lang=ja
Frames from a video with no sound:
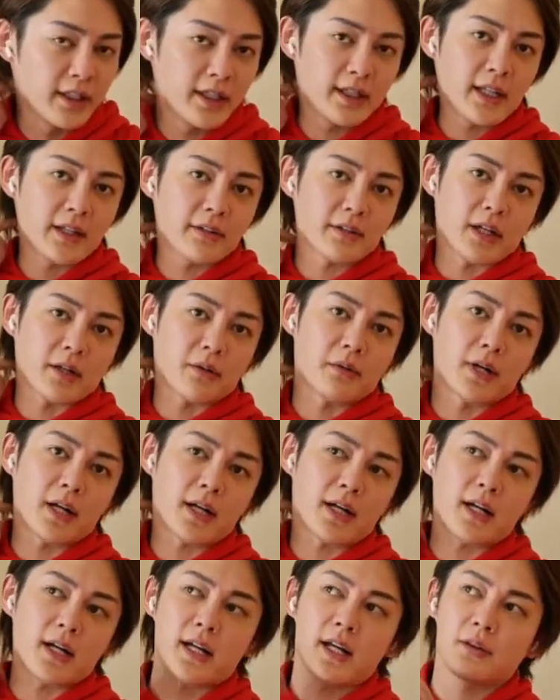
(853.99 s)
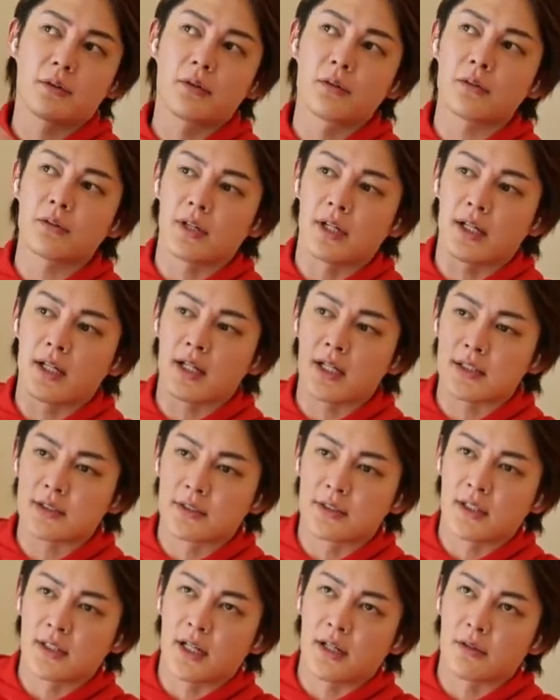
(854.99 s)
なので、これからどんどん円安
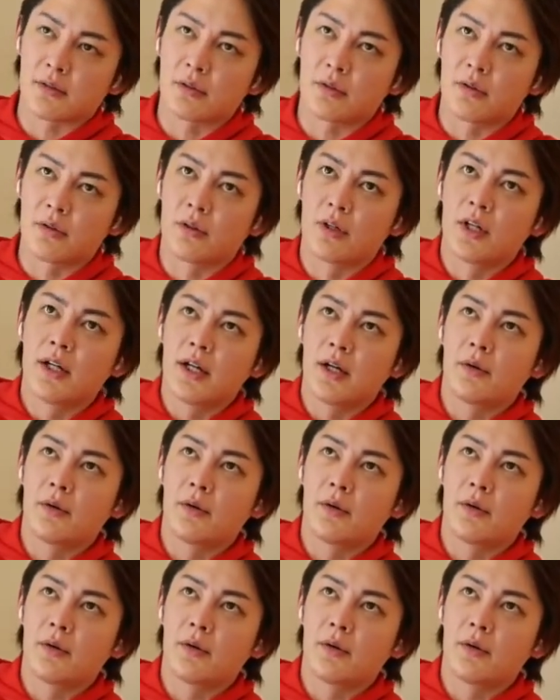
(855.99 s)
になると、